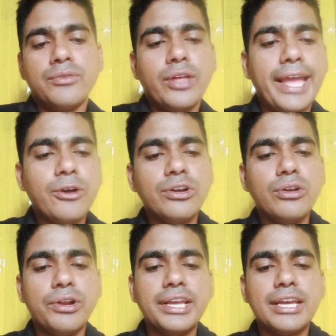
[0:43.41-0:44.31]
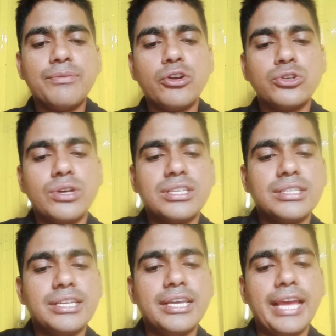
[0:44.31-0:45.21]
তো এখন অনেকের প্রশ্ন আছে
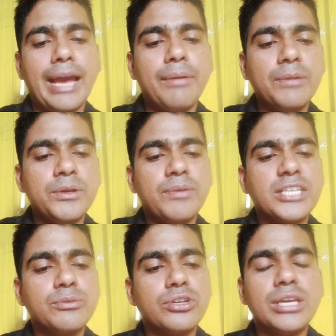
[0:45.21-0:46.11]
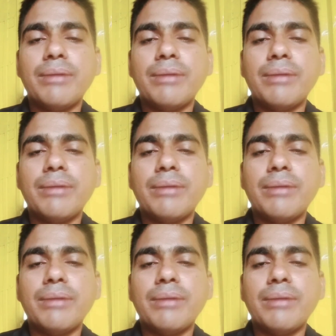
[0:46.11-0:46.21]
যে এমআরপি পাসপোর্ট কি